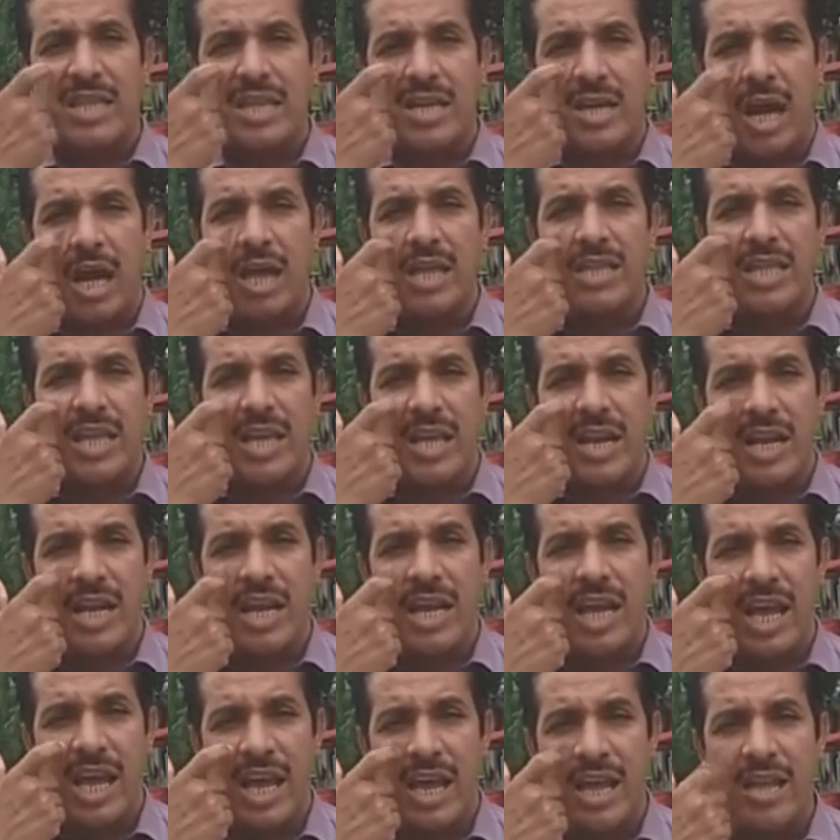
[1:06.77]
तौर पर
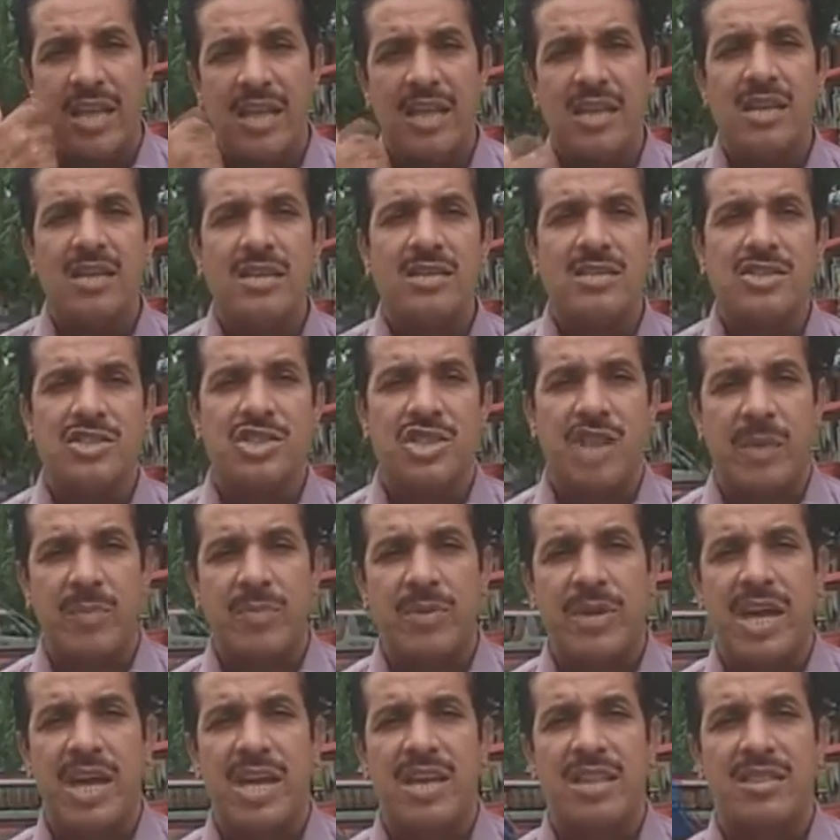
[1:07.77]
कंट्रोल करने का
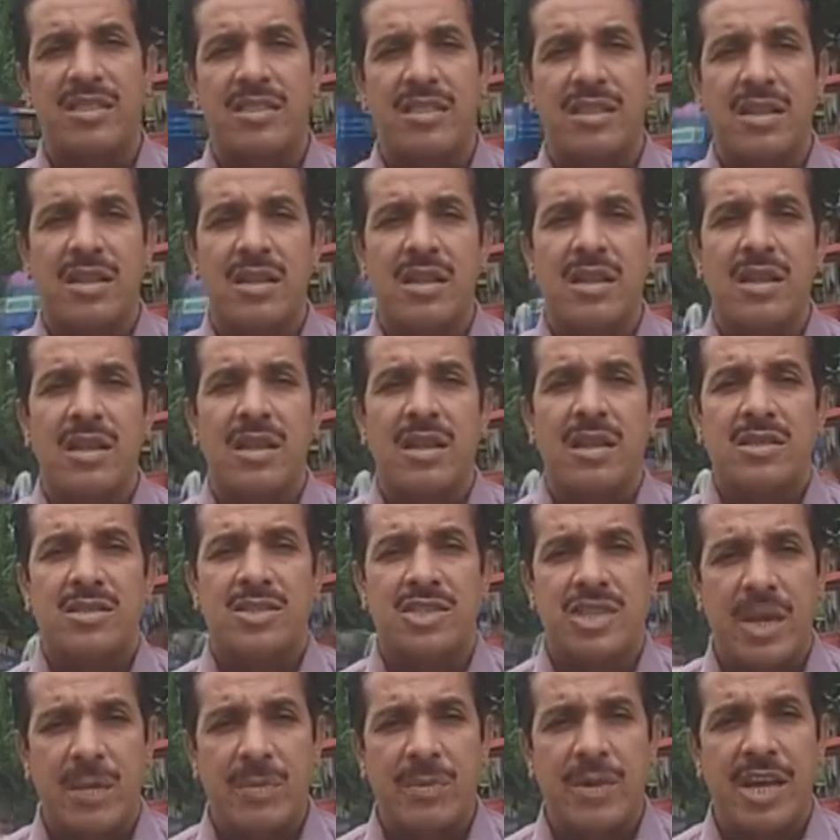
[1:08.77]
मुतालबा
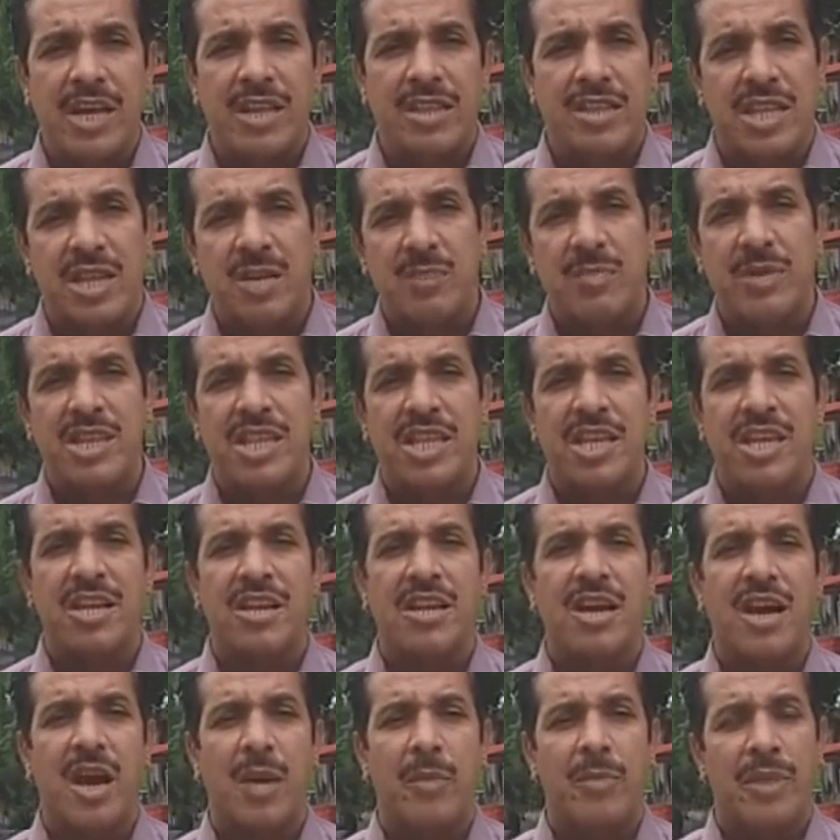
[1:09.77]
किया है
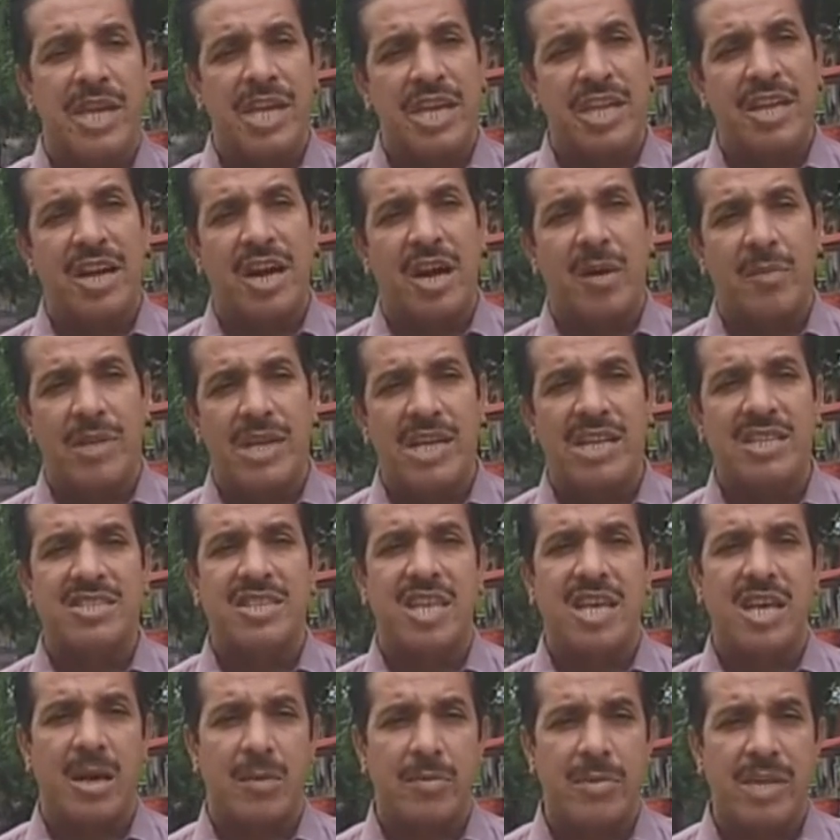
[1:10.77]

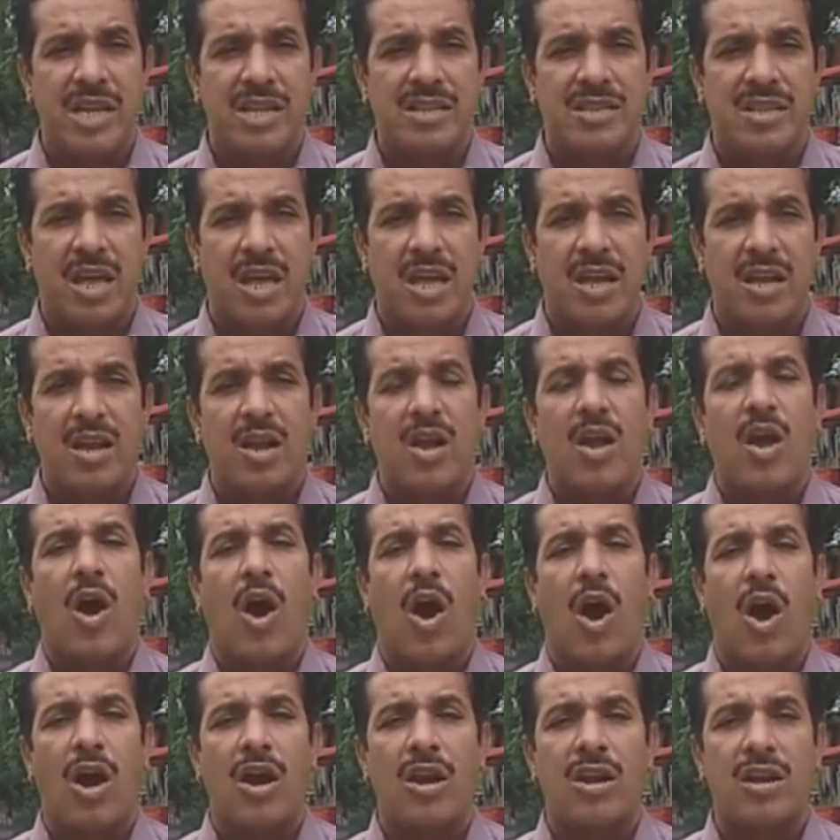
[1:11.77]
ताकि शहरीों की
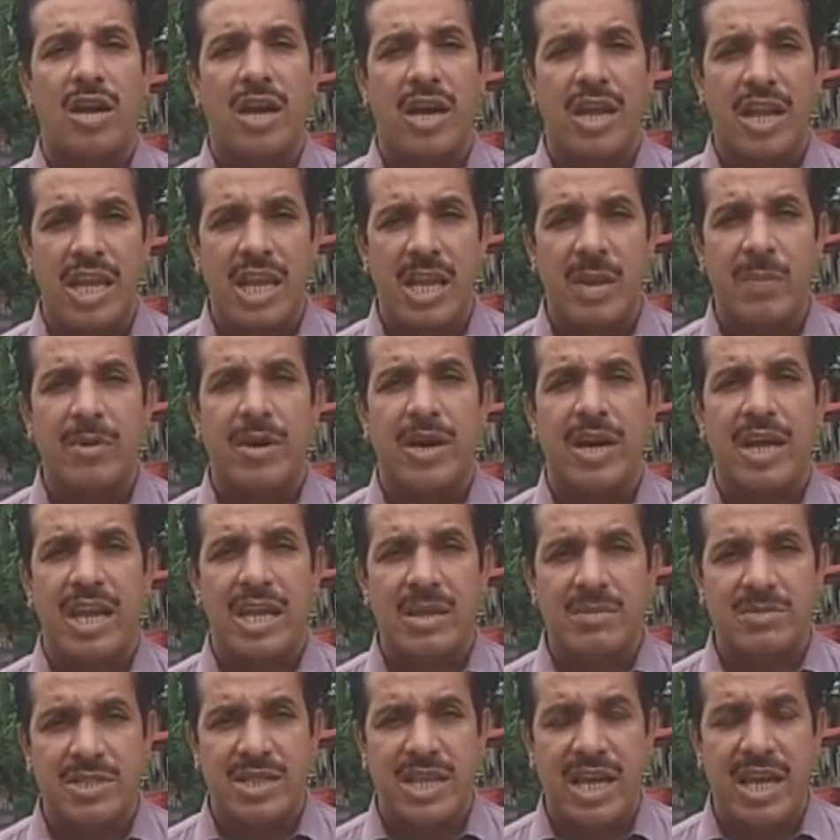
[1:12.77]
परेशानियों में कमी वाक़
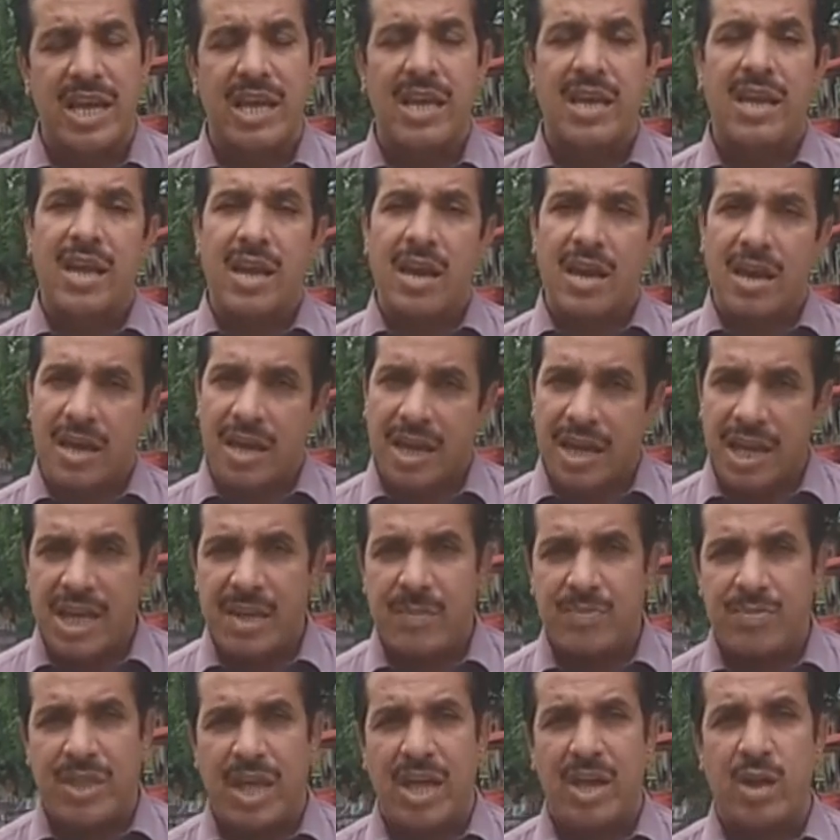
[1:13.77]
हो सके
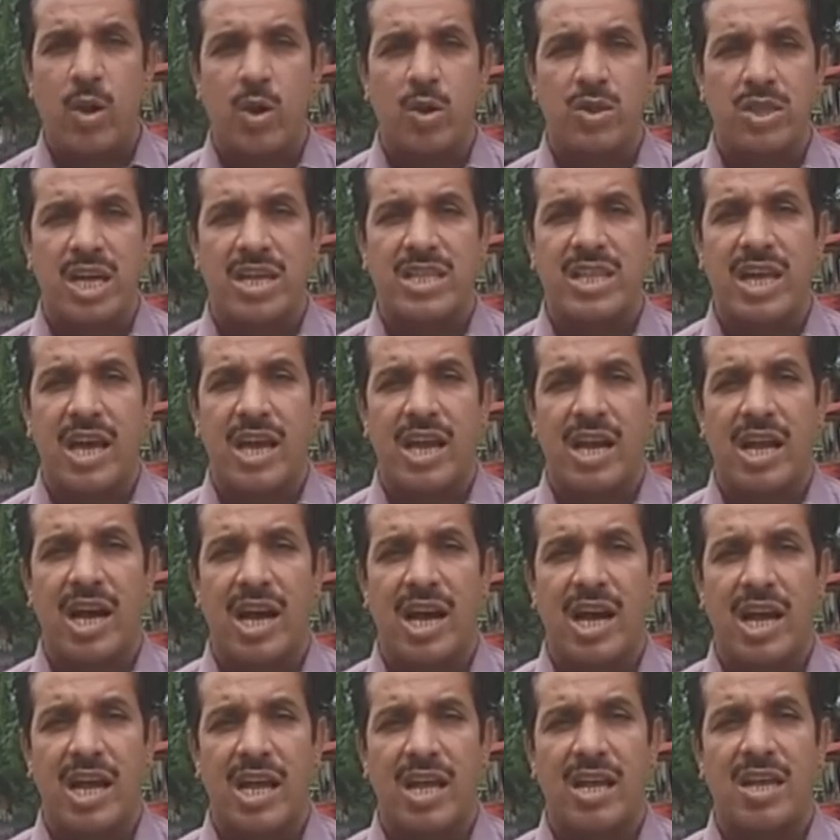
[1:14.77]

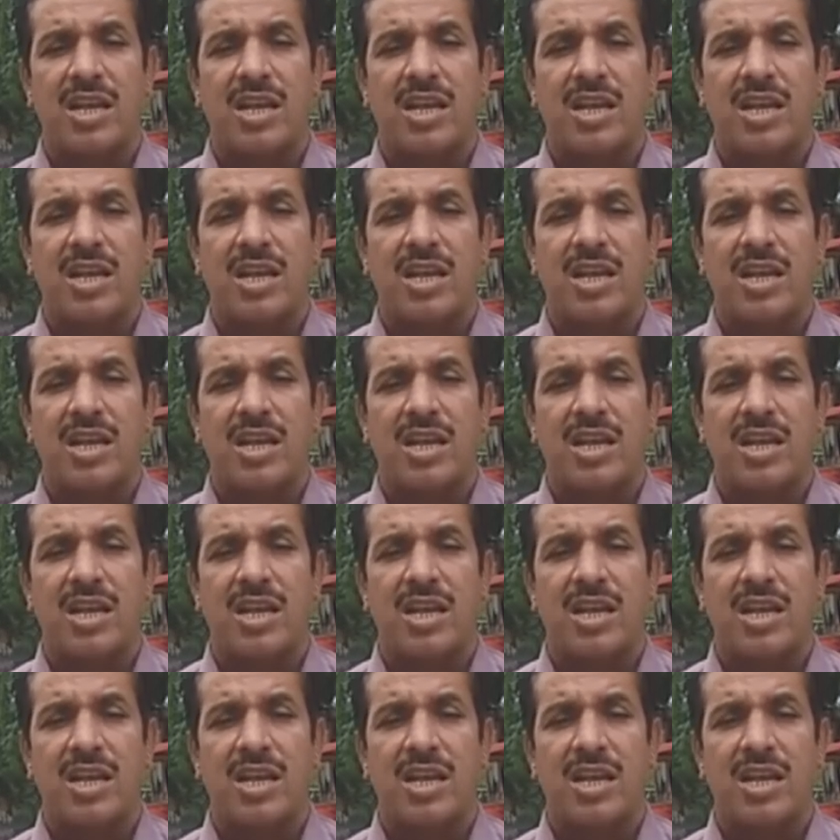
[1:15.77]
जी